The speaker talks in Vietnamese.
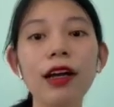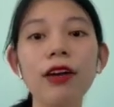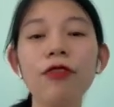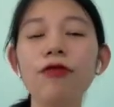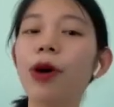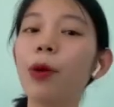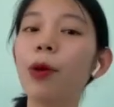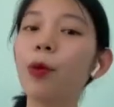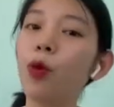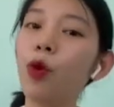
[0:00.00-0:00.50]

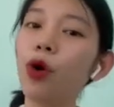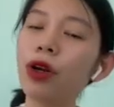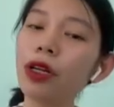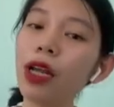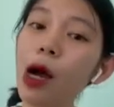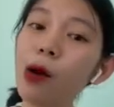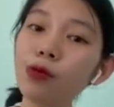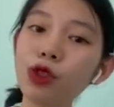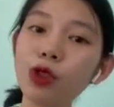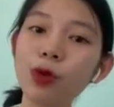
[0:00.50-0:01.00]
Và mùa
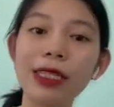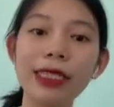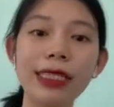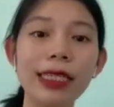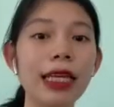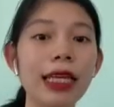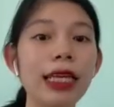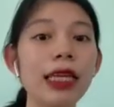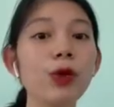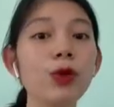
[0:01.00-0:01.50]
đông chúng ta sẽ
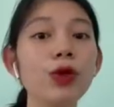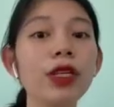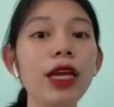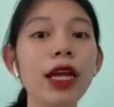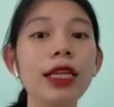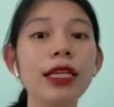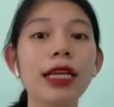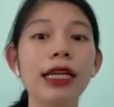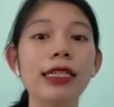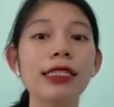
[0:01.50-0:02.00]
ưu
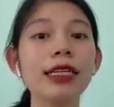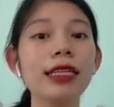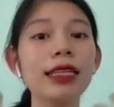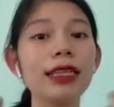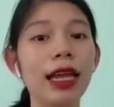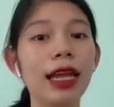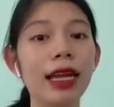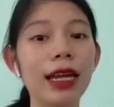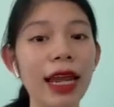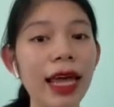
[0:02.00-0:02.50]
tiên cái chất
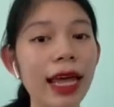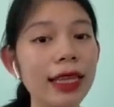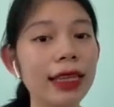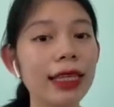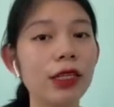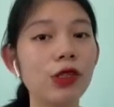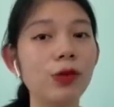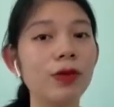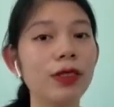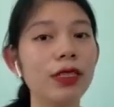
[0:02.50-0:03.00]
là len thì
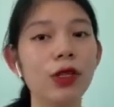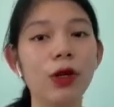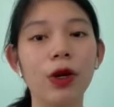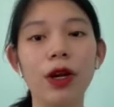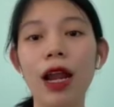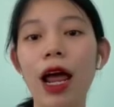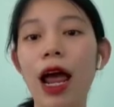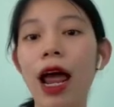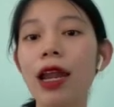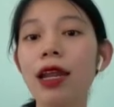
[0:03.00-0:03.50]
chúng ta sẽ nói
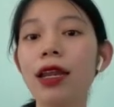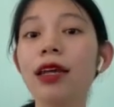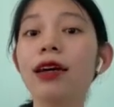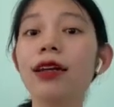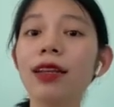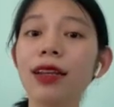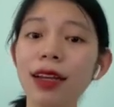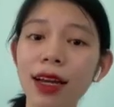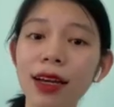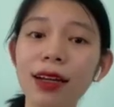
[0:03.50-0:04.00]
là le
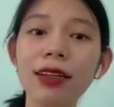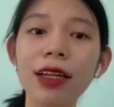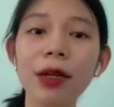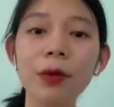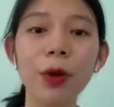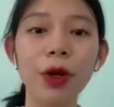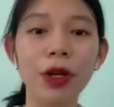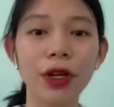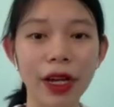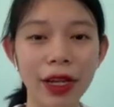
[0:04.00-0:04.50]
lin nhé
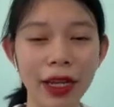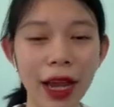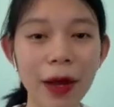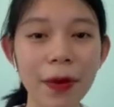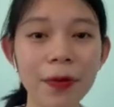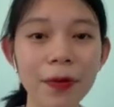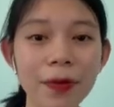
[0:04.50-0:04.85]
mọi người nhá.